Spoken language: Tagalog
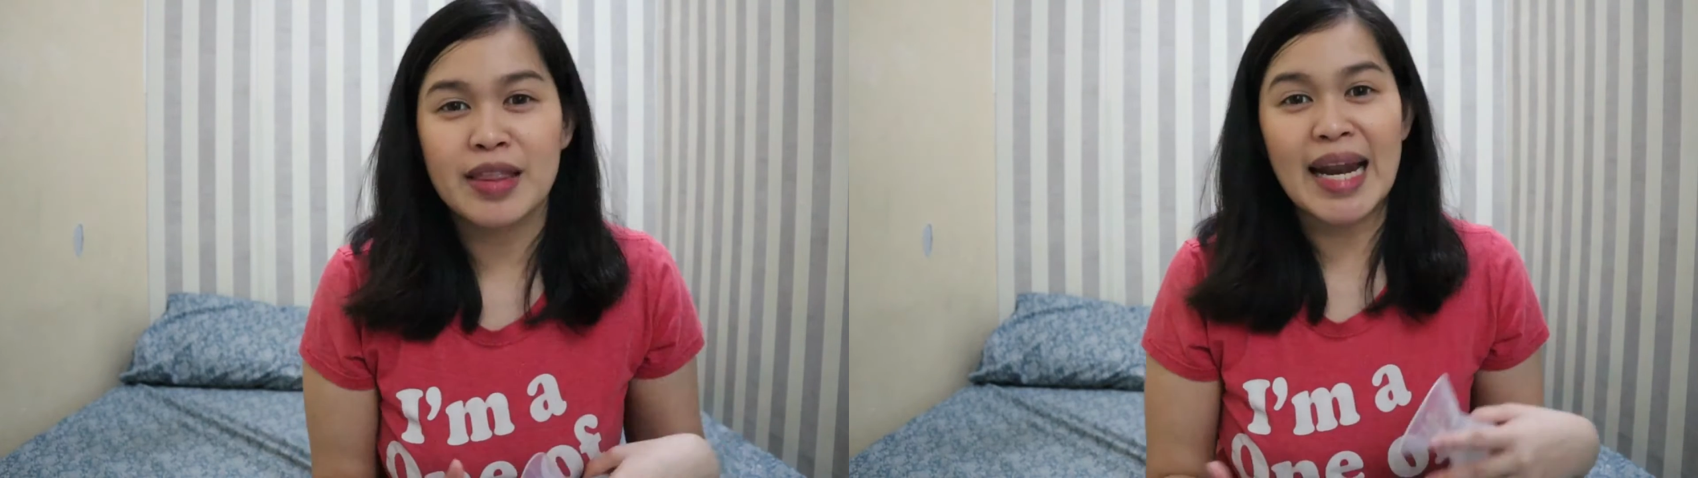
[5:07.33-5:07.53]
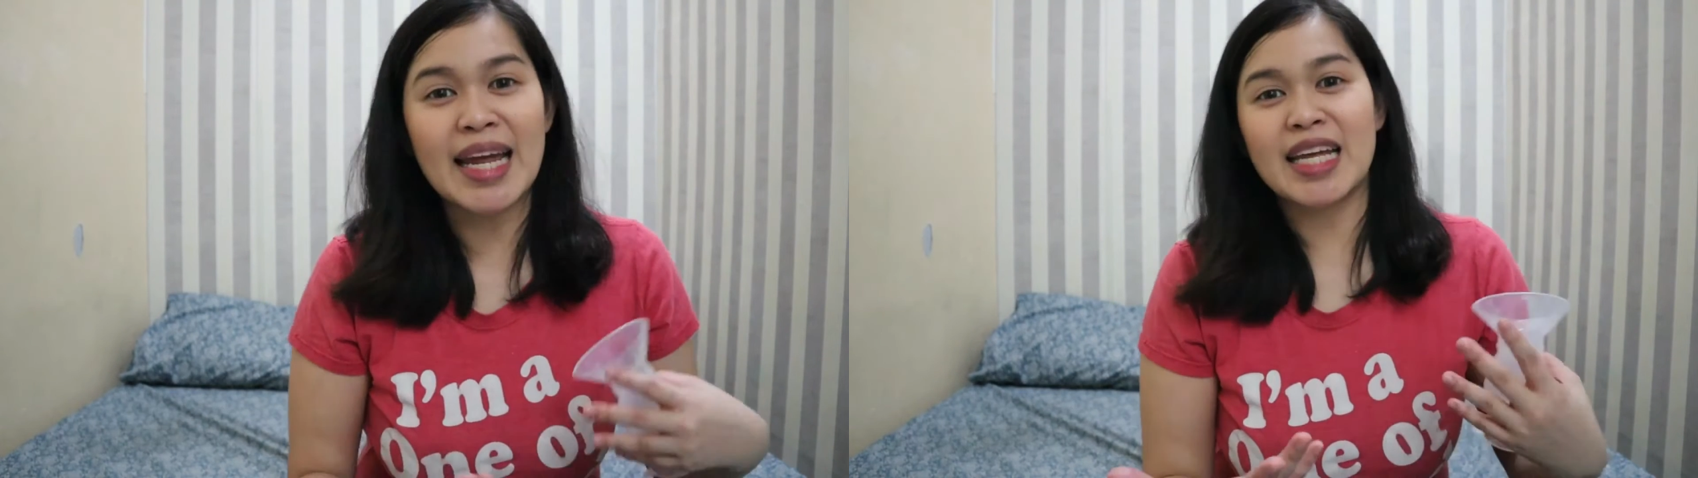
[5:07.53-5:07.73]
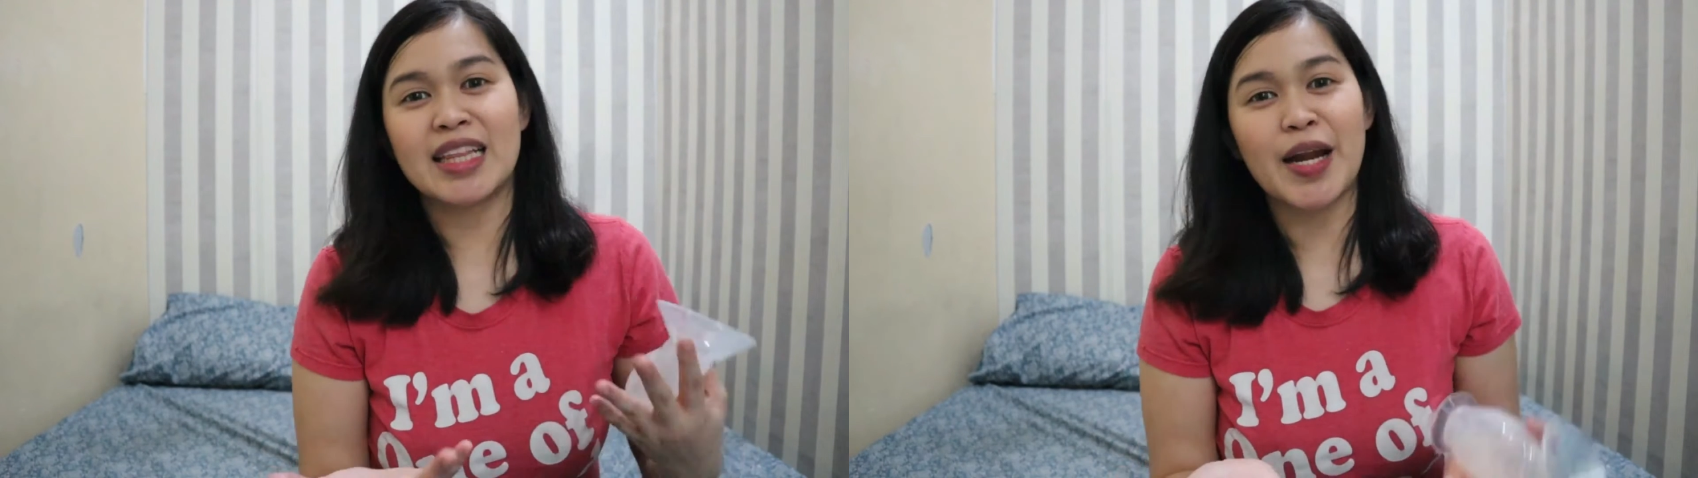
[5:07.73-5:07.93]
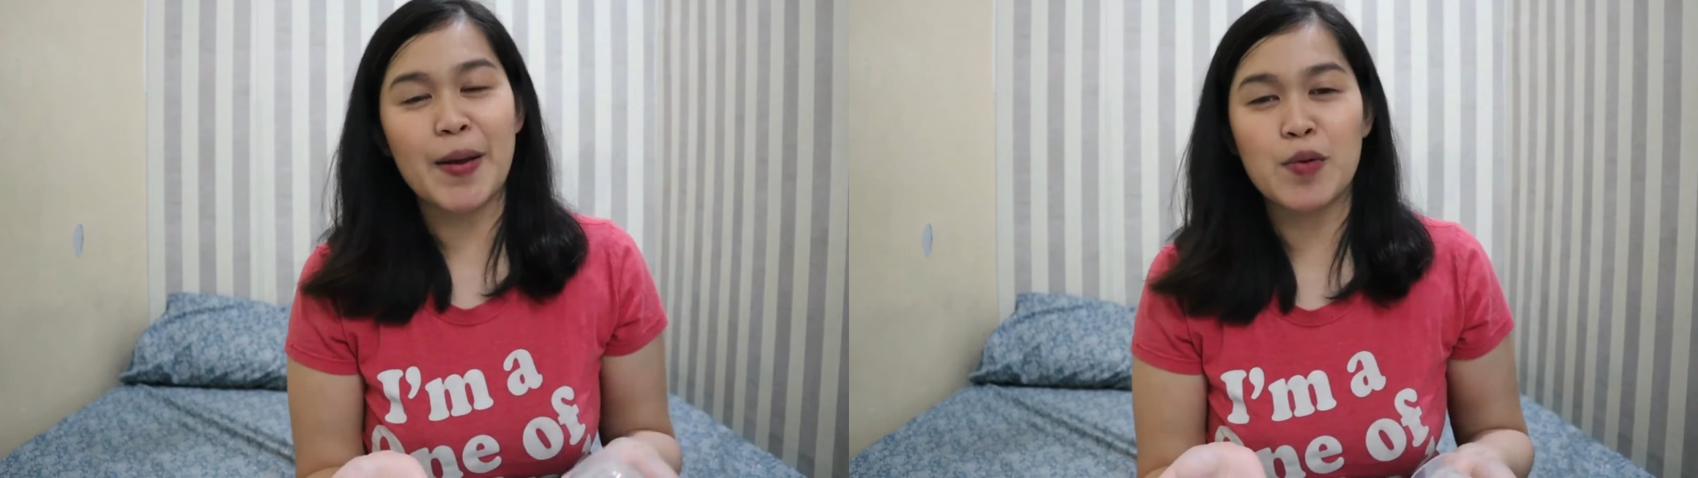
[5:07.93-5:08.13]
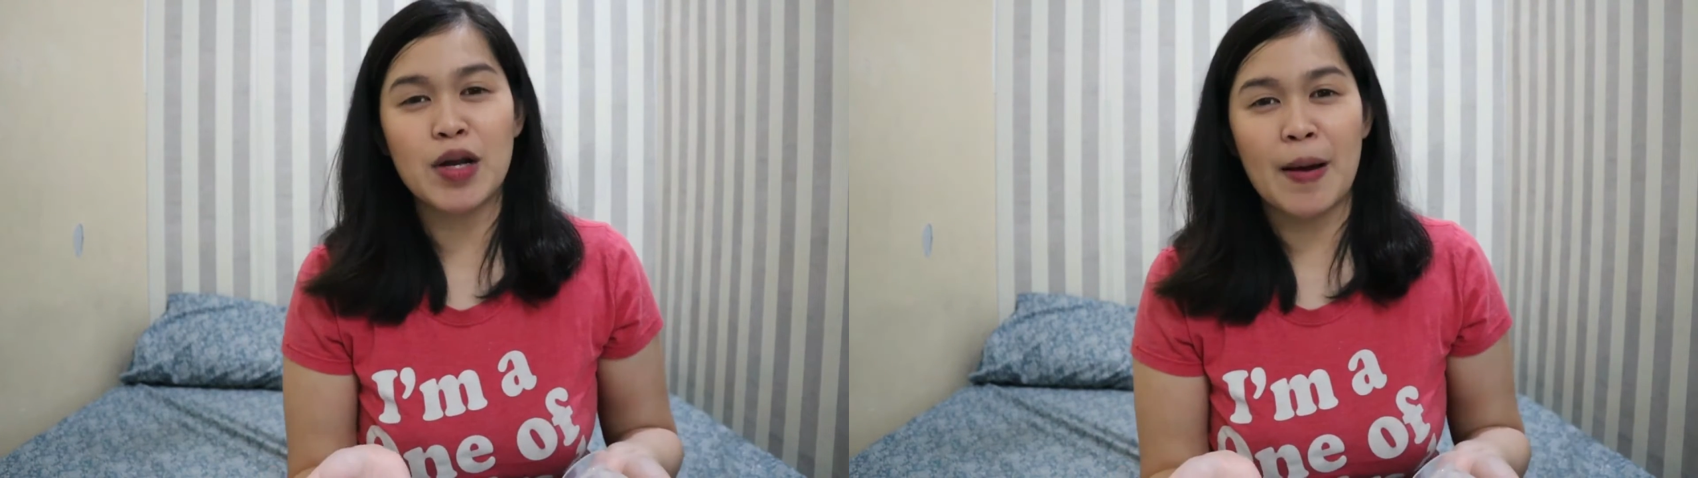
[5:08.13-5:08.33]
Try it,
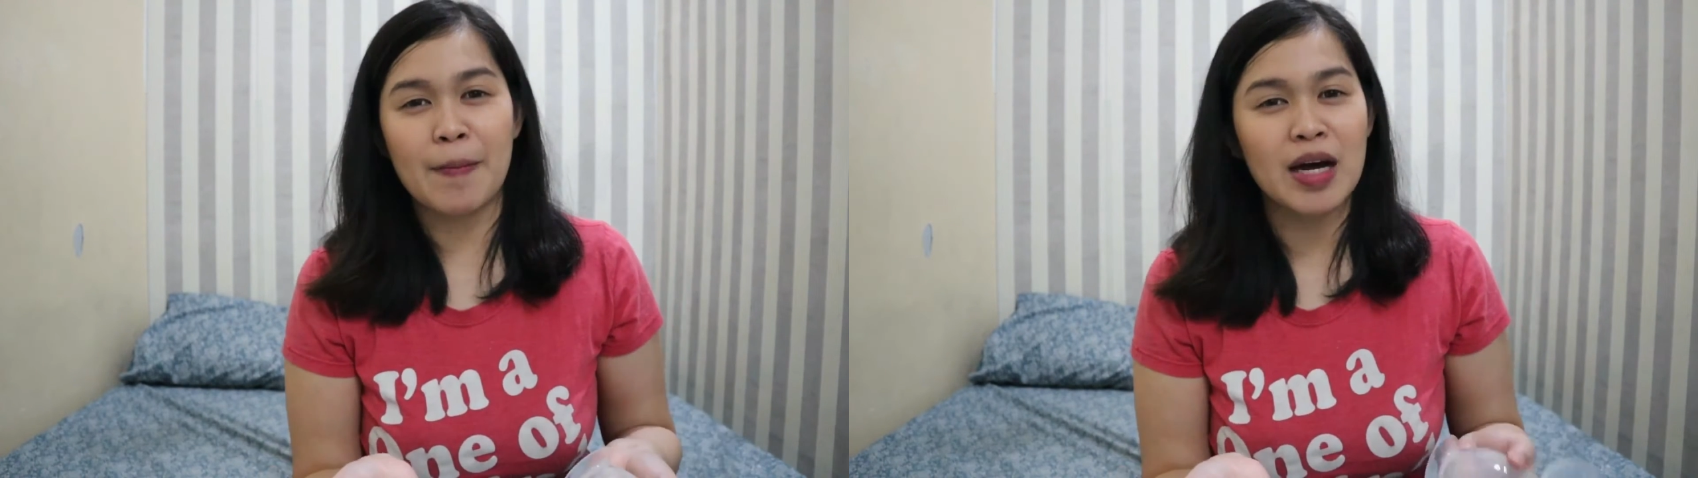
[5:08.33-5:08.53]
try mo lang.